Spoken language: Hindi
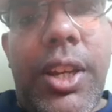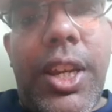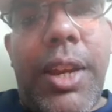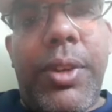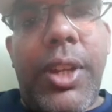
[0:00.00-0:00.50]

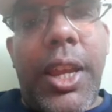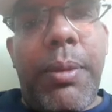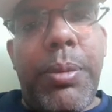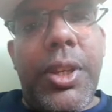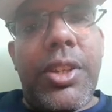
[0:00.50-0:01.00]
नेफ्ट आई
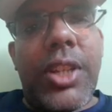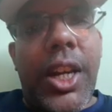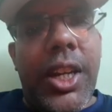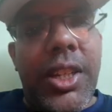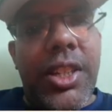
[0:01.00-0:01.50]
एम पी एस आर
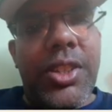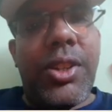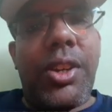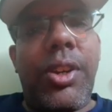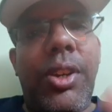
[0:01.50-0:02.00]
टी जी एस से
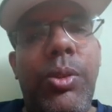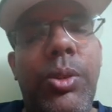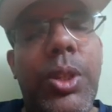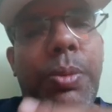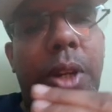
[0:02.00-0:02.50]
कर रहे हो तो
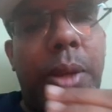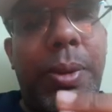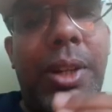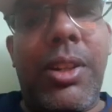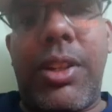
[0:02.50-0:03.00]
इस पर
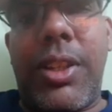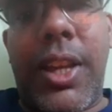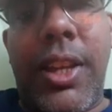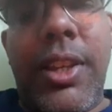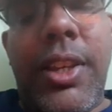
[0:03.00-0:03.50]
डिपेंड करता
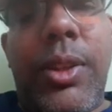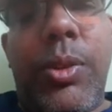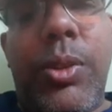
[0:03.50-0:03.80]
है तो